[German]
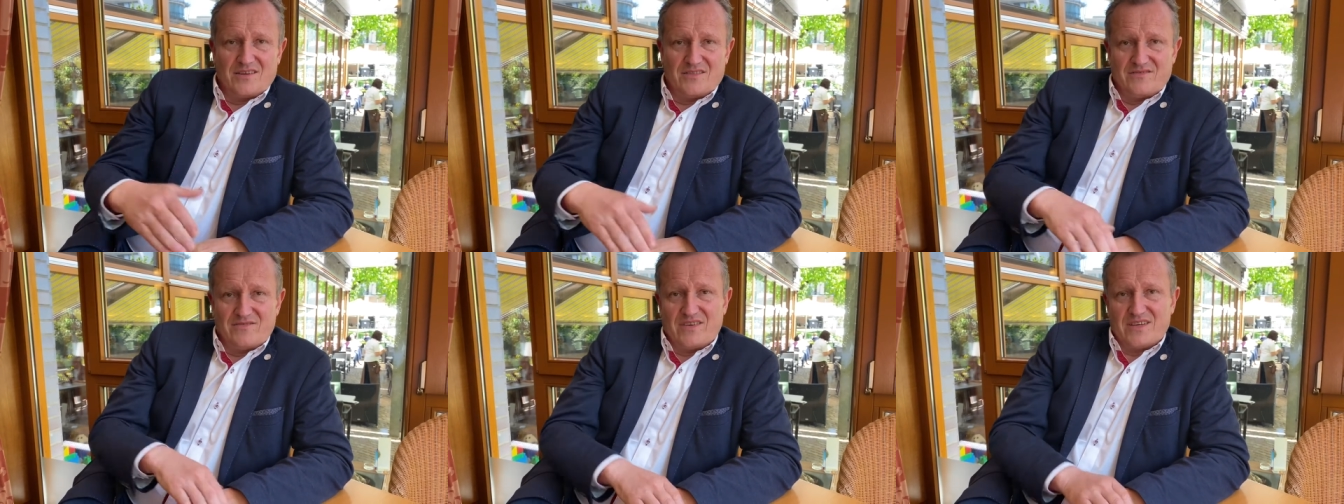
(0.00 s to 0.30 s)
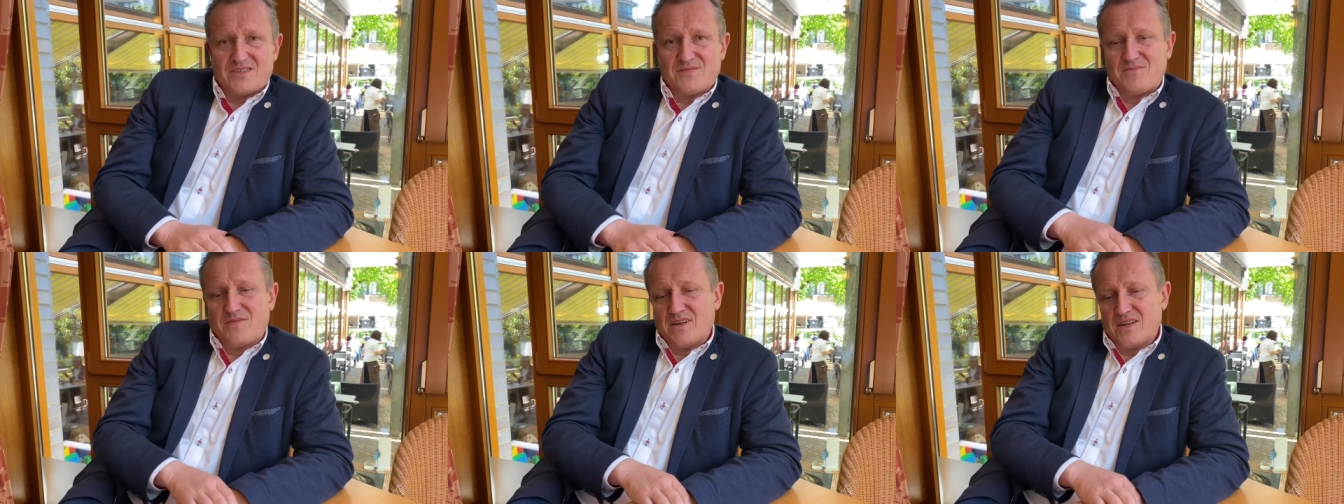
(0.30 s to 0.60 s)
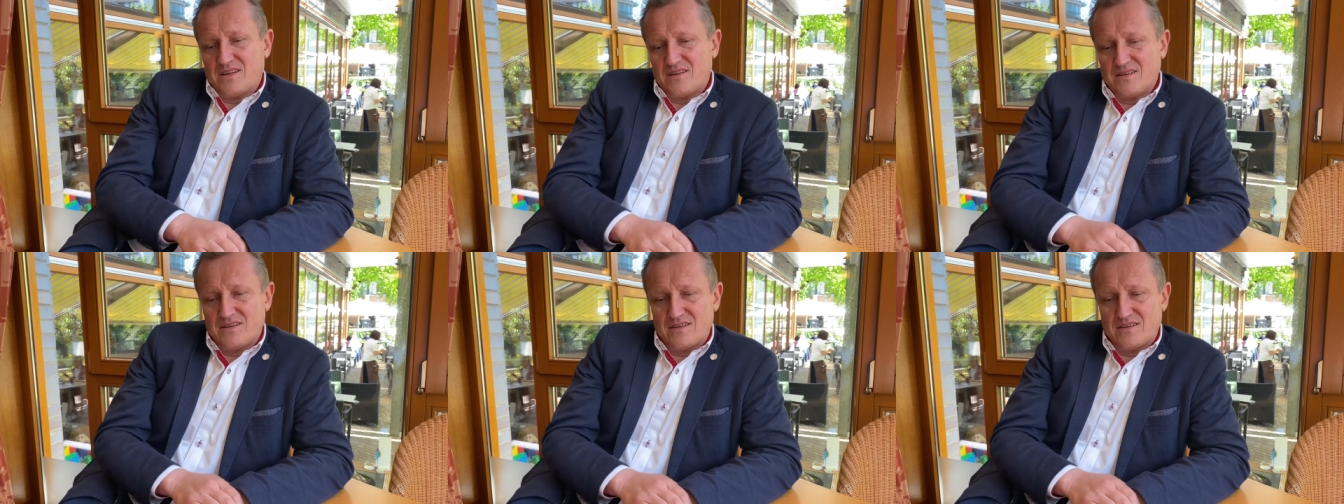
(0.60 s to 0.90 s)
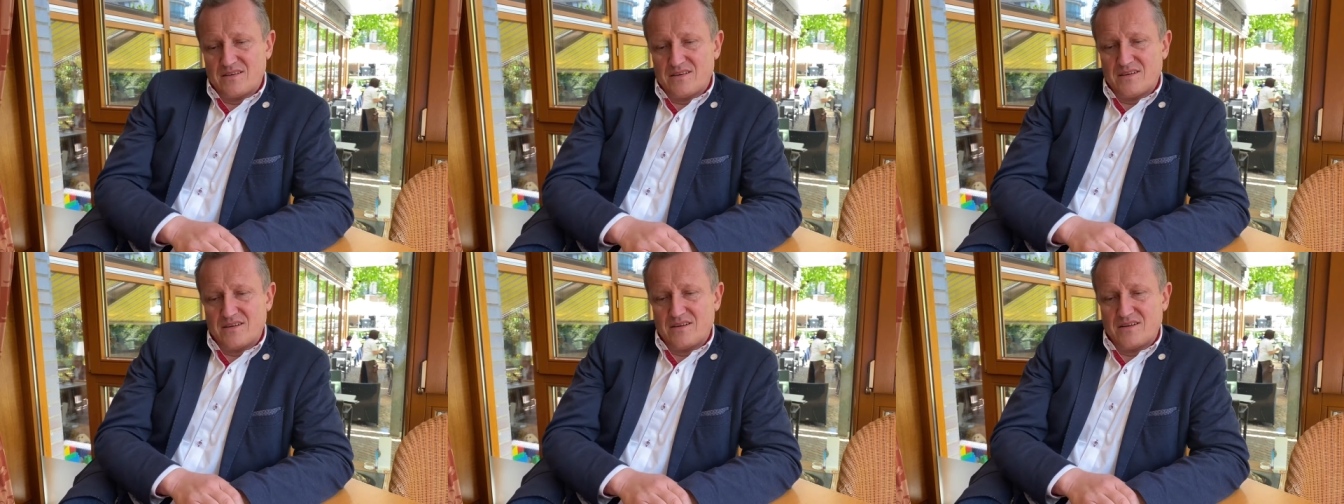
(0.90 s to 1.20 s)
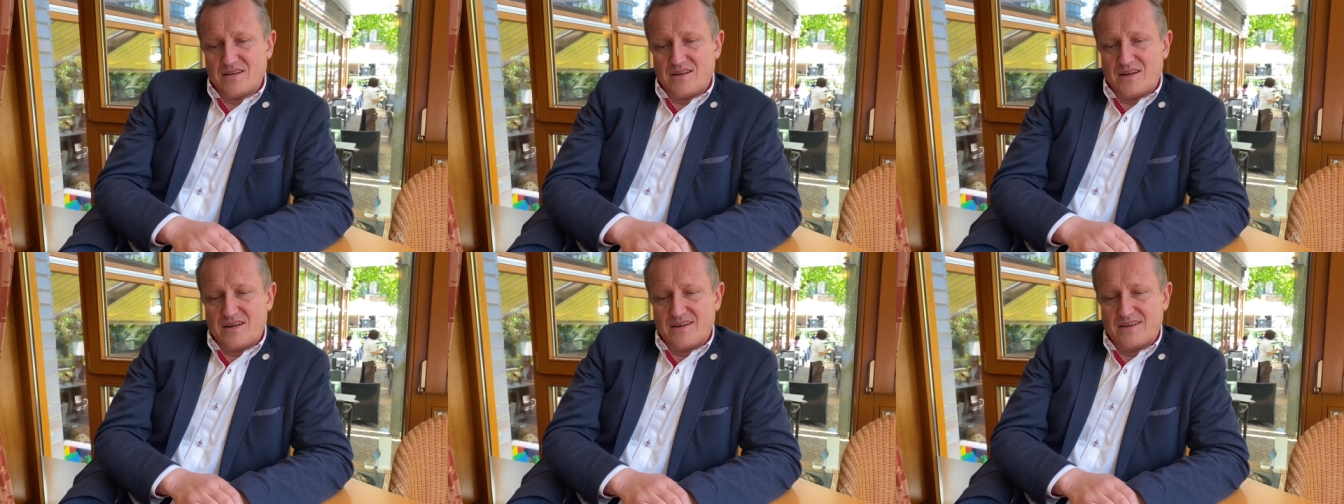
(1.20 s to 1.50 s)
was man,
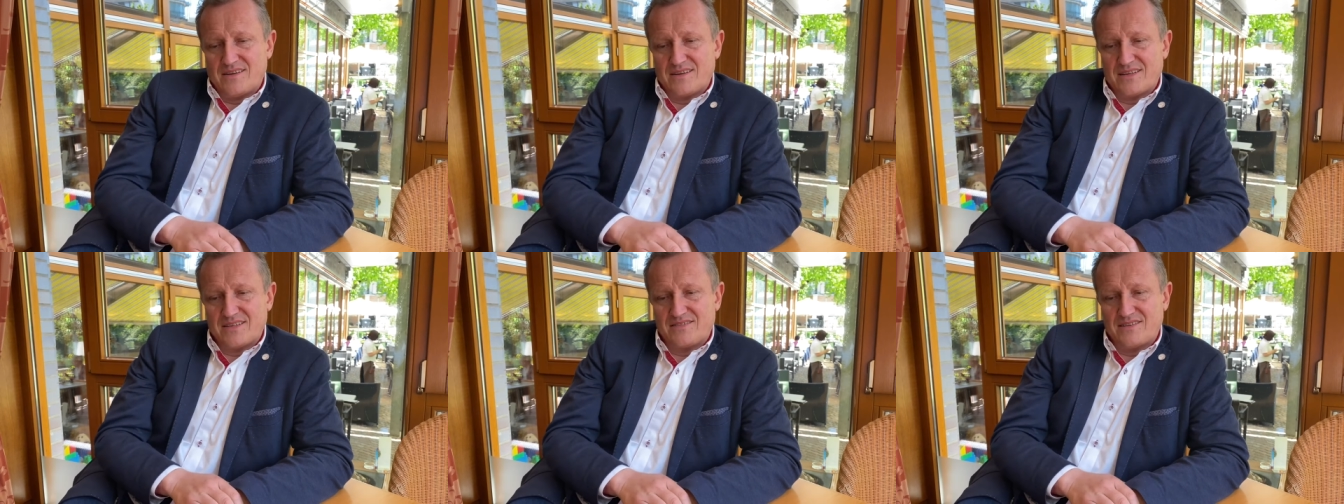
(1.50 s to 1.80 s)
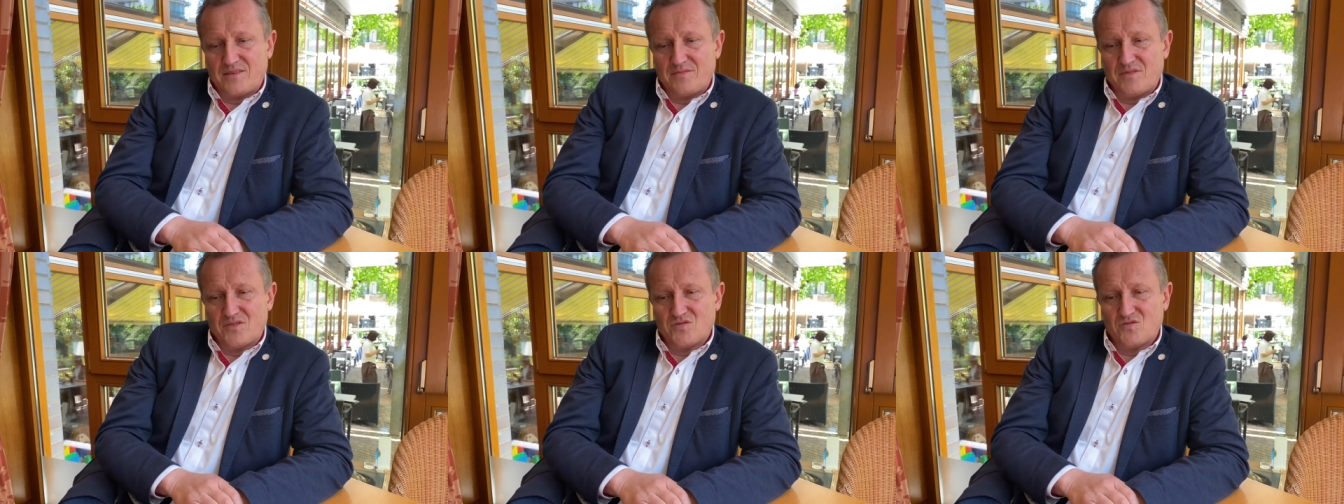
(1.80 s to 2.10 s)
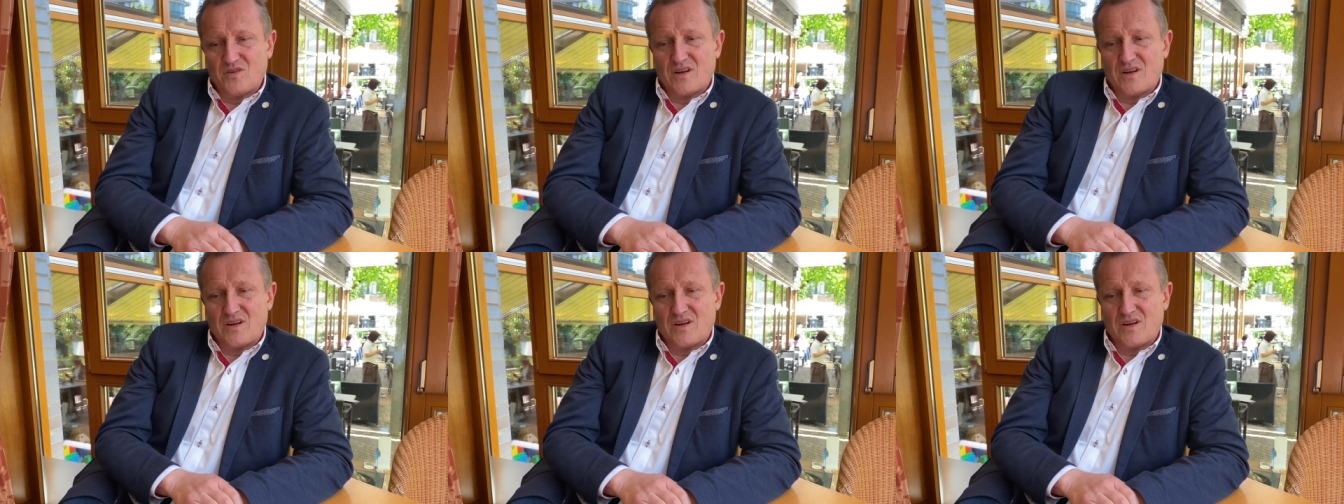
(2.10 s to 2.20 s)
ja, ich sag mal so,